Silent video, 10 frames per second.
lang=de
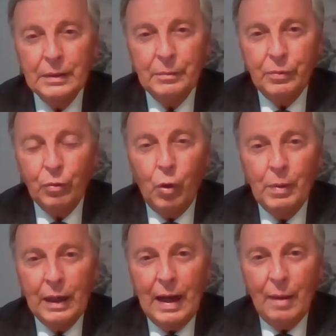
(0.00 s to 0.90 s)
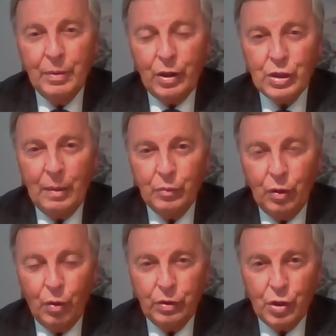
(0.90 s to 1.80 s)
Äh, von Robert Habeck stammt
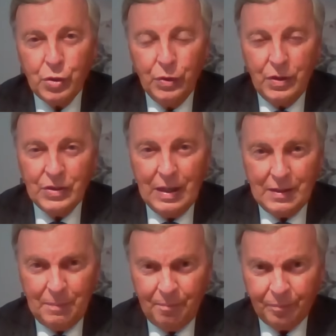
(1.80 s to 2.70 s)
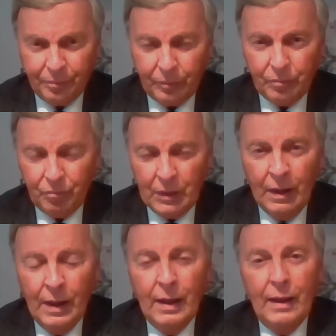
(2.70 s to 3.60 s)
ja auch der schöne Satz,
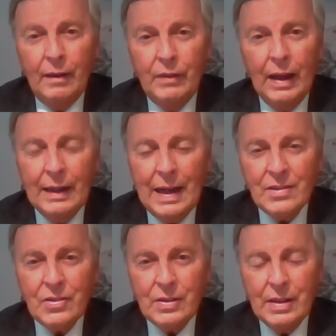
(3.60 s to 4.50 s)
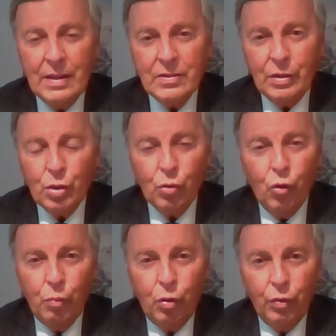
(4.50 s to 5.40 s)
wir entlasten jetzt die
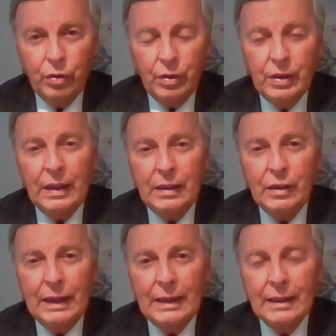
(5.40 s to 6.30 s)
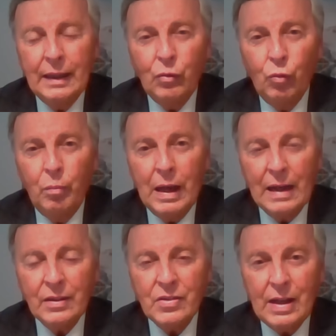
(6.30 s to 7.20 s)
Stromkunden, die
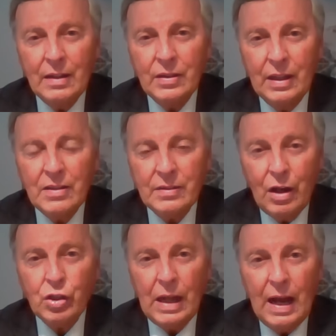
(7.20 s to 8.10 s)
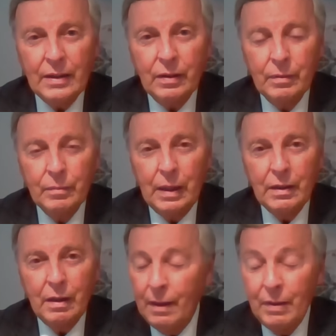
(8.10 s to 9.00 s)
EEG-Umlage zahlt jetzt der Staat.
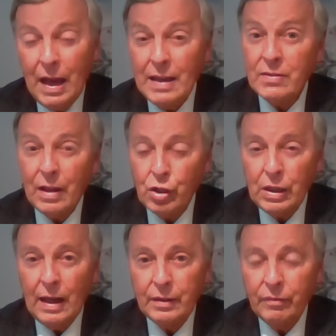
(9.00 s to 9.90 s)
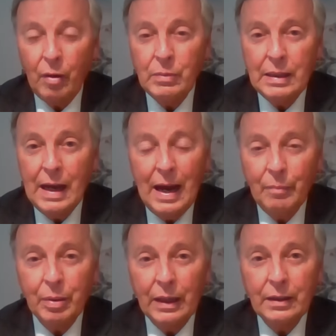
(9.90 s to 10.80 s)
Äh, äh, wer ist der Staat? Die Familie
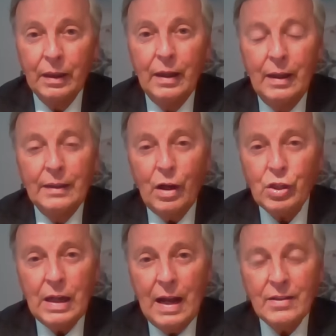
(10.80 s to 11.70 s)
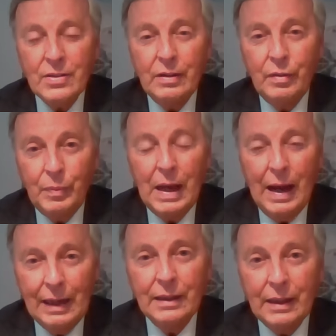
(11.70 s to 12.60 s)
Habeck. Der Staat sind
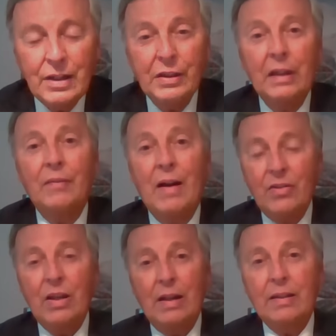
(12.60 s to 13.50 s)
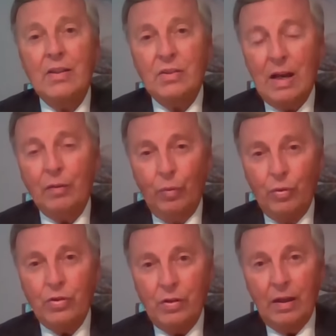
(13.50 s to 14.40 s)
wir alle. Richtigerweise hätte er sagen
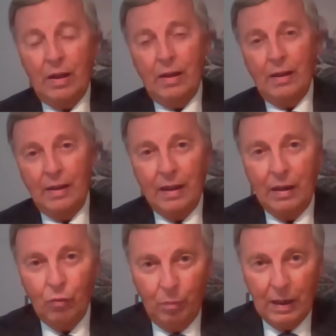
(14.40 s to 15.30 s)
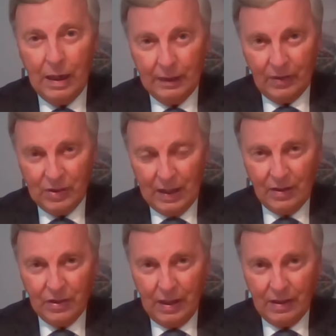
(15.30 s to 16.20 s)
müssen, die EEG-Umlage
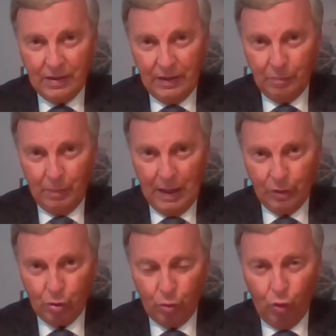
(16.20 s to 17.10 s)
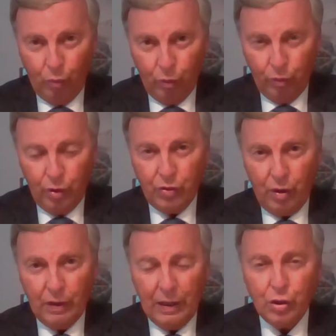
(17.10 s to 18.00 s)
zahlen Sie jetzt nicht mehr als Stromkunde,
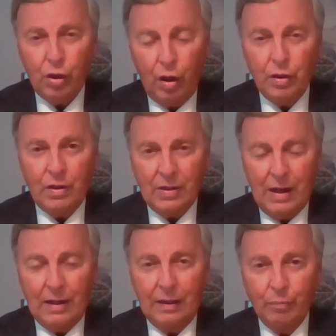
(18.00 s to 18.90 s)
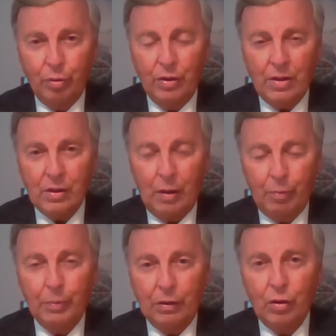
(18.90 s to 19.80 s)
sondern als Steuerzahler der
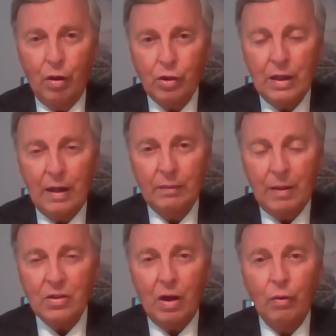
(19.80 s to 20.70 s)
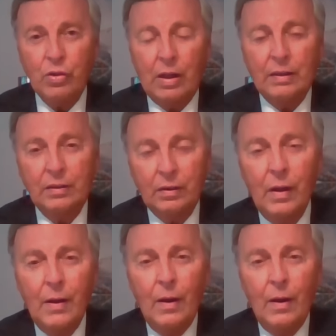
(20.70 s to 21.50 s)
Bundesrepublik Deutschland, was Haushalte